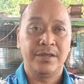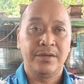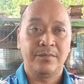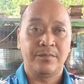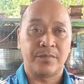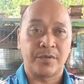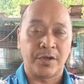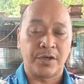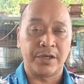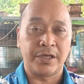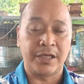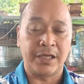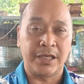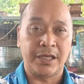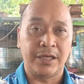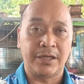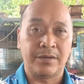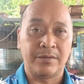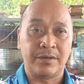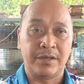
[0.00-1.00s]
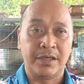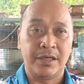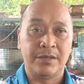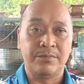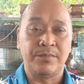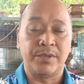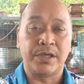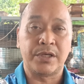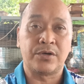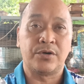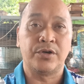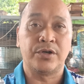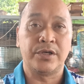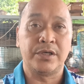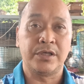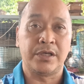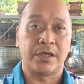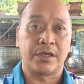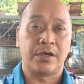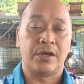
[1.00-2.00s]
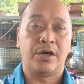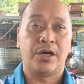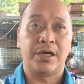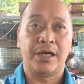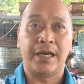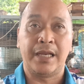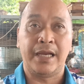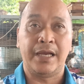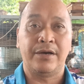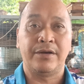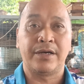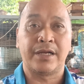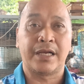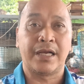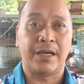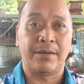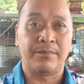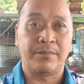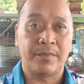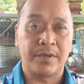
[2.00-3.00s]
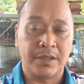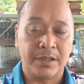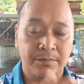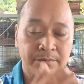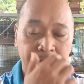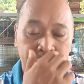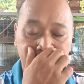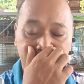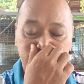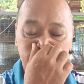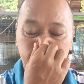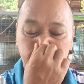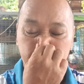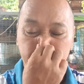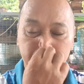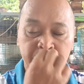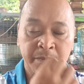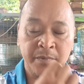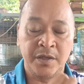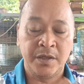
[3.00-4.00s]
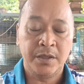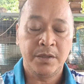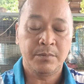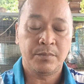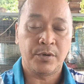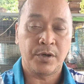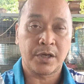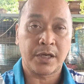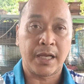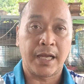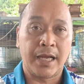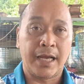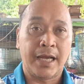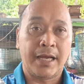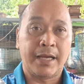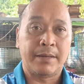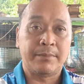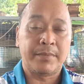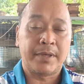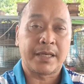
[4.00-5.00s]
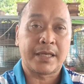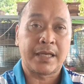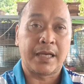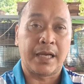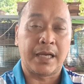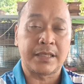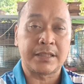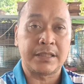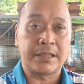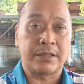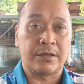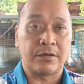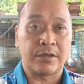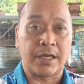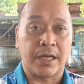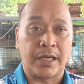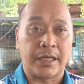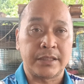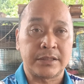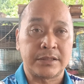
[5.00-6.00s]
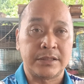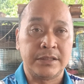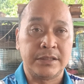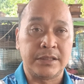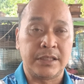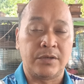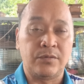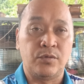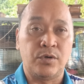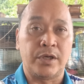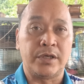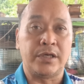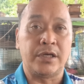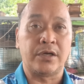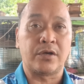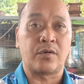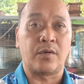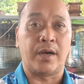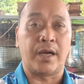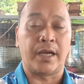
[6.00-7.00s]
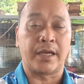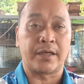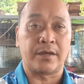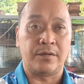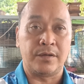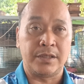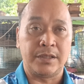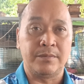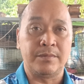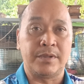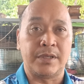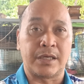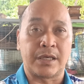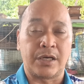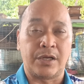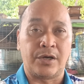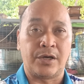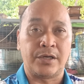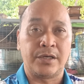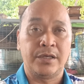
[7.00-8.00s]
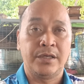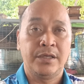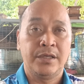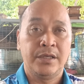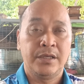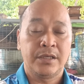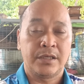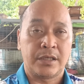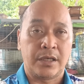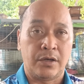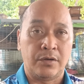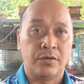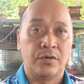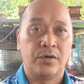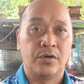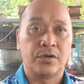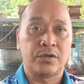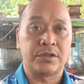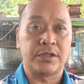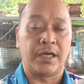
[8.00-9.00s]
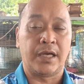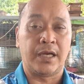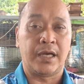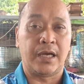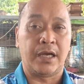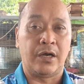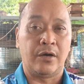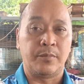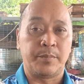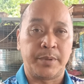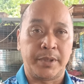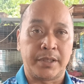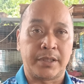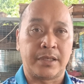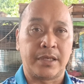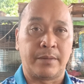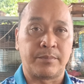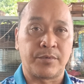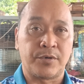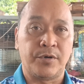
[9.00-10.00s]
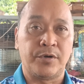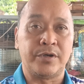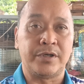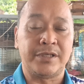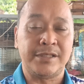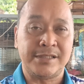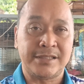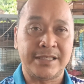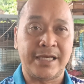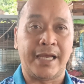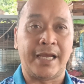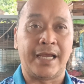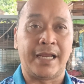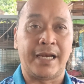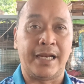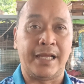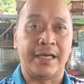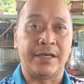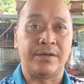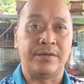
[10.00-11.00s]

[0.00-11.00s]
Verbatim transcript: ตอนนี้เริ่มมีคนเดือดร้อนแล้วนะครับ เริ่มมีกลุ่มพ่อค้าแม่ค้าที่เขาขายเนื้อวัวเนื้อควายก็เริ่มเดือดร้อน เขาจะเอาผิดกับคนที่แชร์แล้ว